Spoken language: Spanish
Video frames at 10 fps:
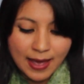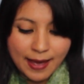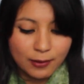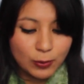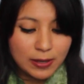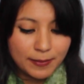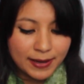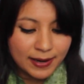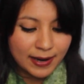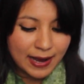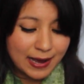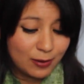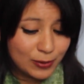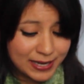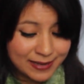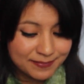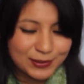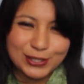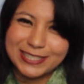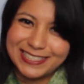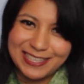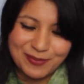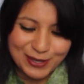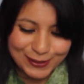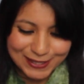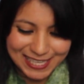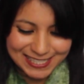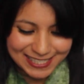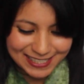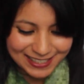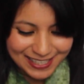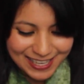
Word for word: a Wilber Jauira, no sé si se pronuncia así,